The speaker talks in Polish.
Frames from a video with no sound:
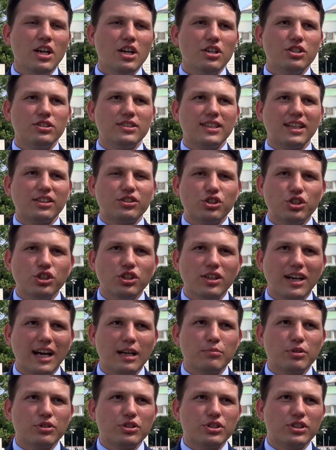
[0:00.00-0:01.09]
czy za 3
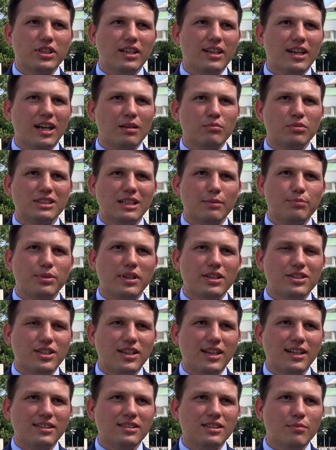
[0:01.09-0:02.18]
albo 4 albo za
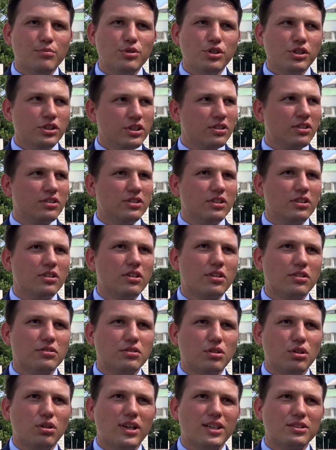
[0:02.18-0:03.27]
5 lat nie przyjdzie do niego niego
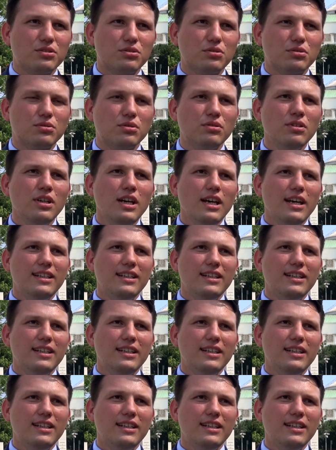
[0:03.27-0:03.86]
kontrola ZUS-u